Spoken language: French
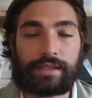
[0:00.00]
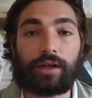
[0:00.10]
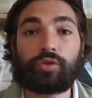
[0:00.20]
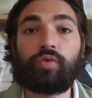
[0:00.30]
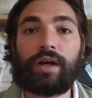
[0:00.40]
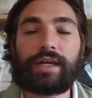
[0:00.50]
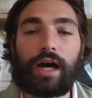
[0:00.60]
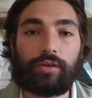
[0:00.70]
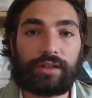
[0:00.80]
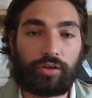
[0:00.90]
Dans tous les
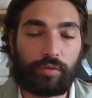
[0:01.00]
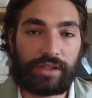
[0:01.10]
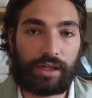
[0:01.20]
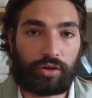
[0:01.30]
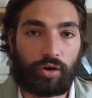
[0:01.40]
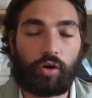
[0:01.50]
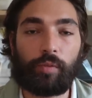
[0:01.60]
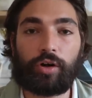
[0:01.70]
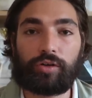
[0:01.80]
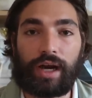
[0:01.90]
cas, le dénominateur
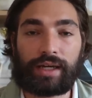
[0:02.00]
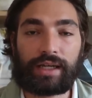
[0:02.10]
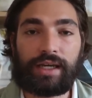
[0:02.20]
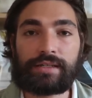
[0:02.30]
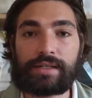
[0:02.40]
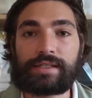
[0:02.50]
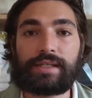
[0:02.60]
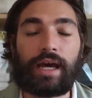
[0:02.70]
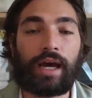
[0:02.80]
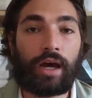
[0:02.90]
commun de la crise,
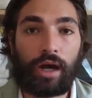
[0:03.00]
c'est